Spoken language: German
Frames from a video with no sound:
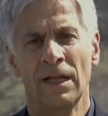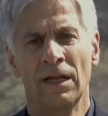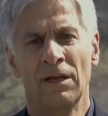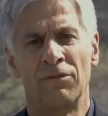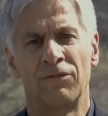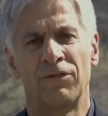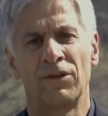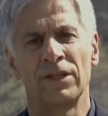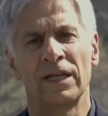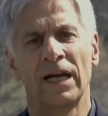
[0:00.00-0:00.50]

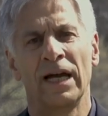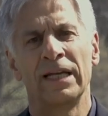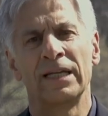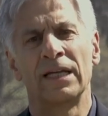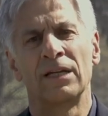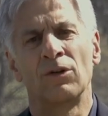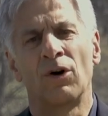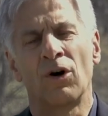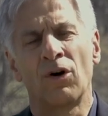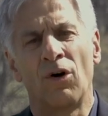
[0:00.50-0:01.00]
von
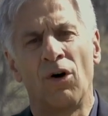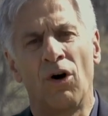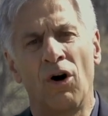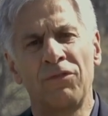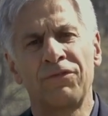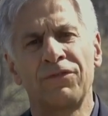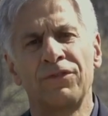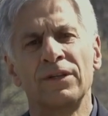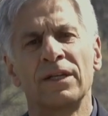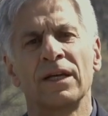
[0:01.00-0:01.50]
einer noch
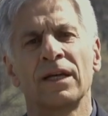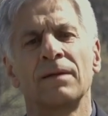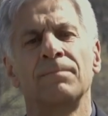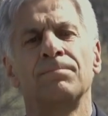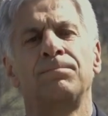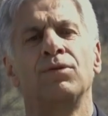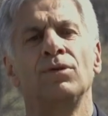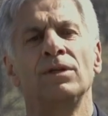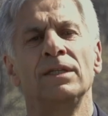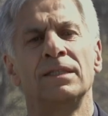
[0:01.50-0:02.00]
offeneren
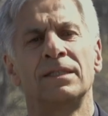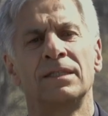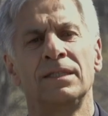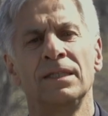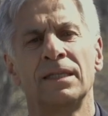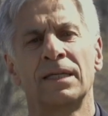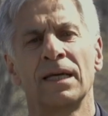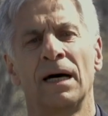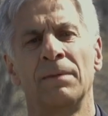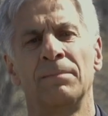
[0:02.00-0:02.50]

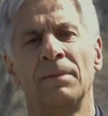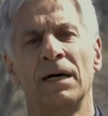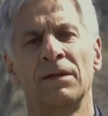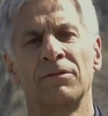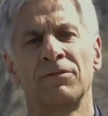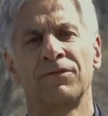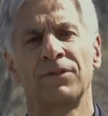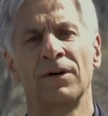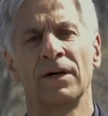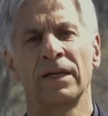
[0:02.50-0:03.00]
Politik am
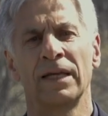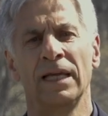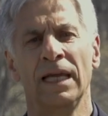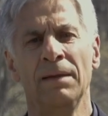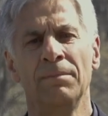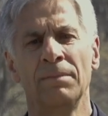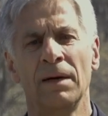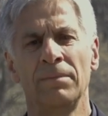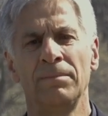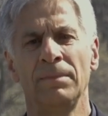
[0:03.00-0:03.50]
Anfang
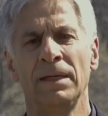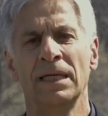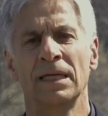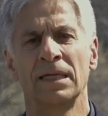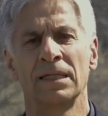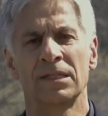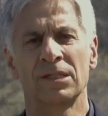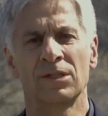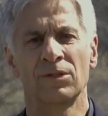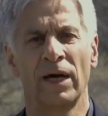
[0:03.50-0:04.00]
immer
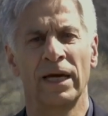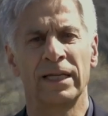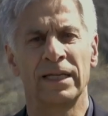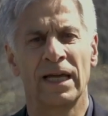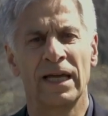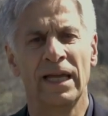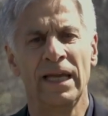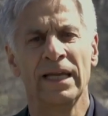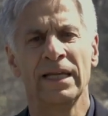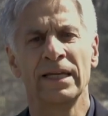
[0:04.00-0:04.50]
mehr zu
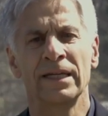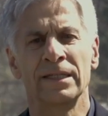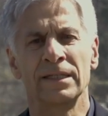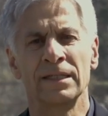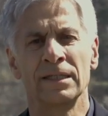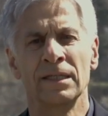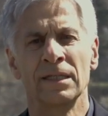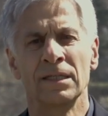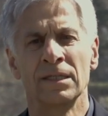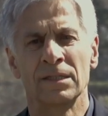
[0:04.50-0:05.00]
einer
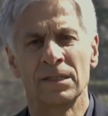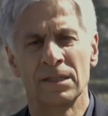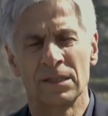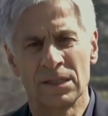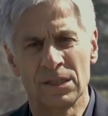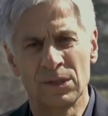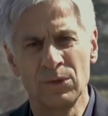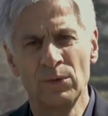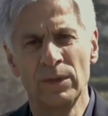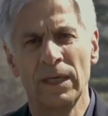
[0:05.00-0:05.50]
engen,
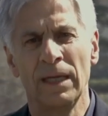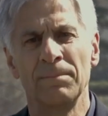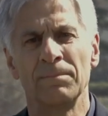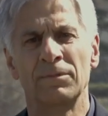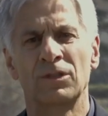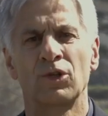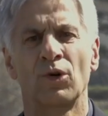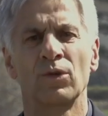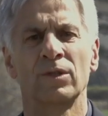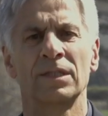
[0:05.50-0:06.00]

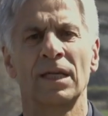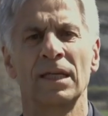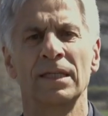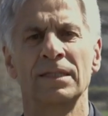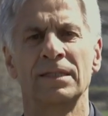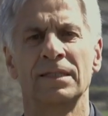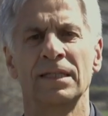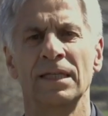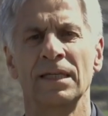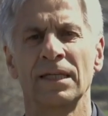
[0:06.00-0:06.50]
zunehmend
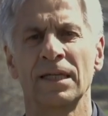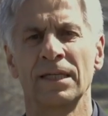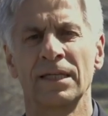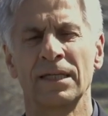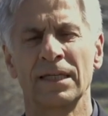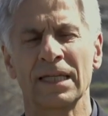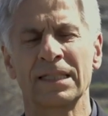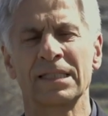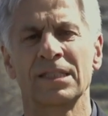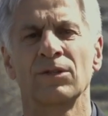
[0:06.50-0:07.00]
totalitären,
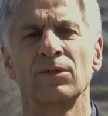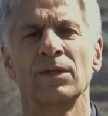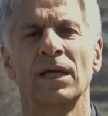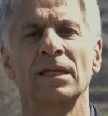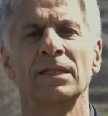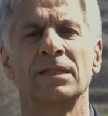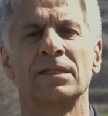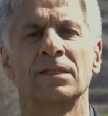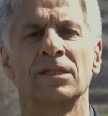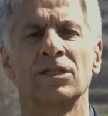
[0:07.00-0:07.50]

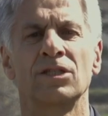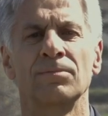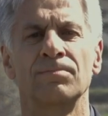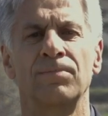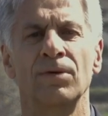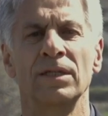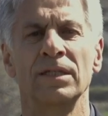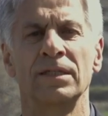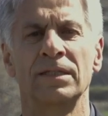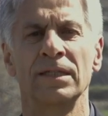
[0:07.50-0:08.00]
nationalistischen
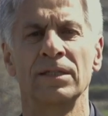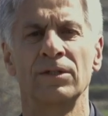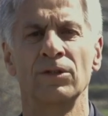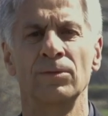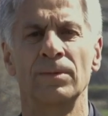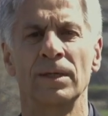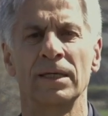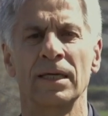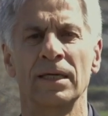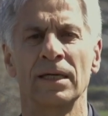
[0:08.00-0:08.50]
Politik
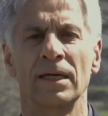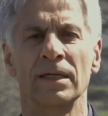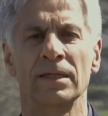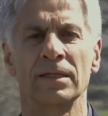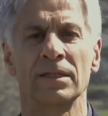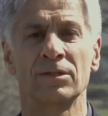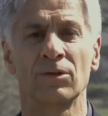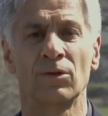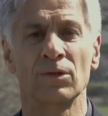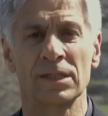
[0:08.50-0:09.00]
übergegangen
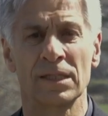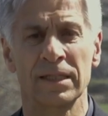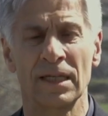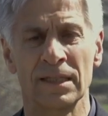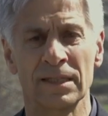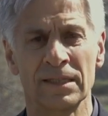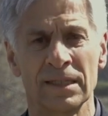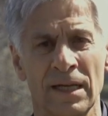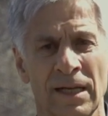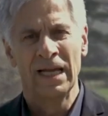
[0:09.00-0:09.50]
ist.
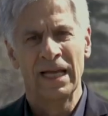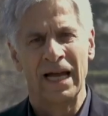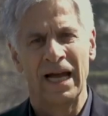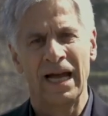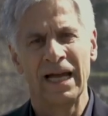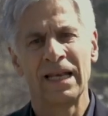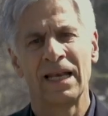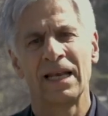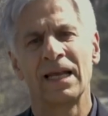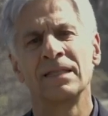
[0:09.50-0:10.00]
Russland,
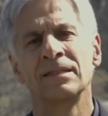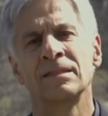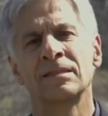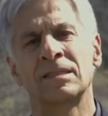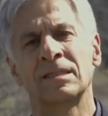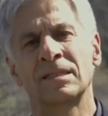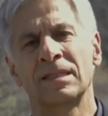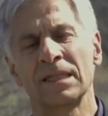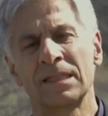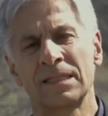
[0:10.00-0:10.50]
ein
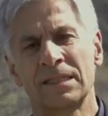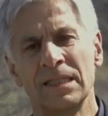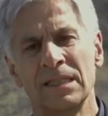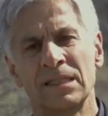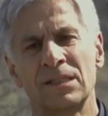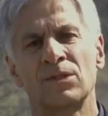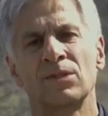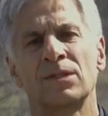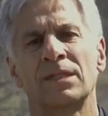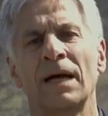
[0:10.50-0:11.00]
Land, das den
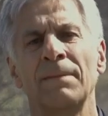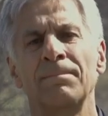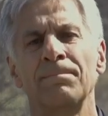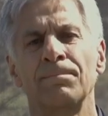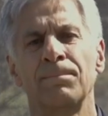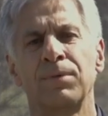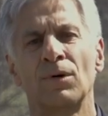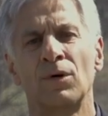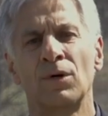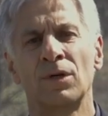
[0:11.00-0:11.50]

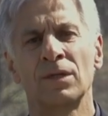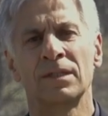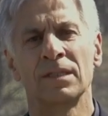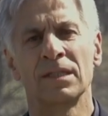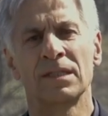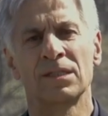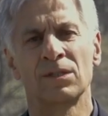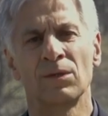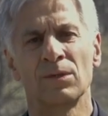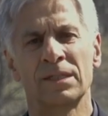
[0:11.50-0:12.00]
Zusammenbruch
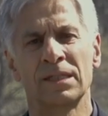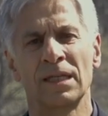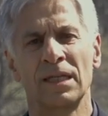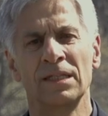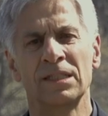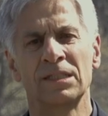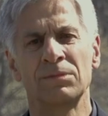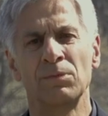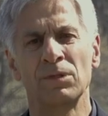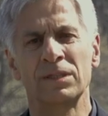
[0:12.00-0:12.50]
des
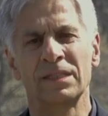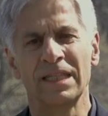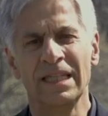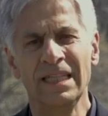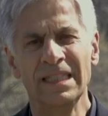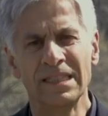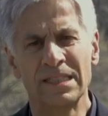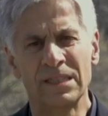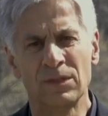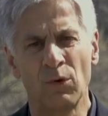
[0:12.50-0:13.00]
Sozialismus
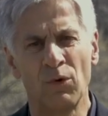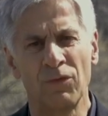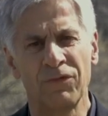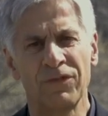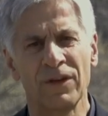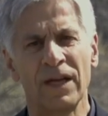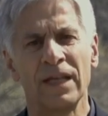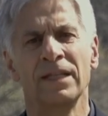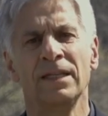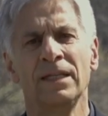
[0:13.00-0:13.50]

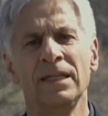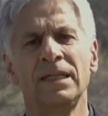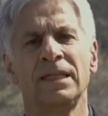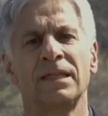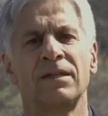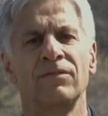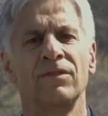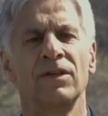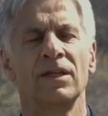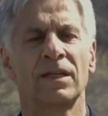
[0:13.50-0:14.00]
insofern
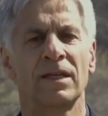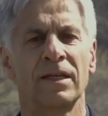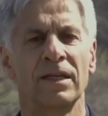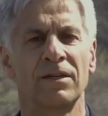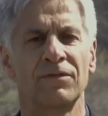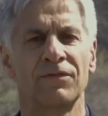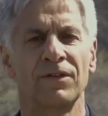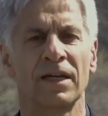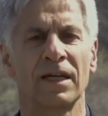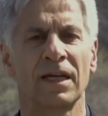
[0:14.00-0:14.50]
nicht
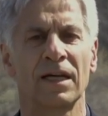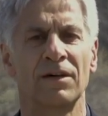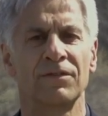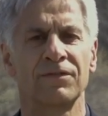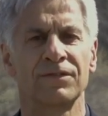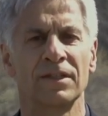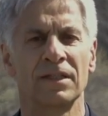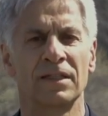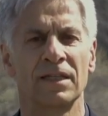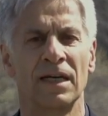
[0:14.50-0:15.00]
wirklich
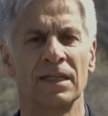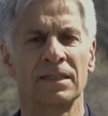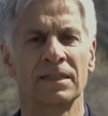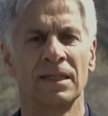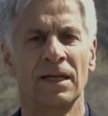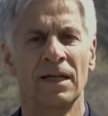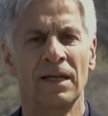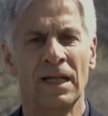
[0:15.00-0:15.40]
verkraftet hat,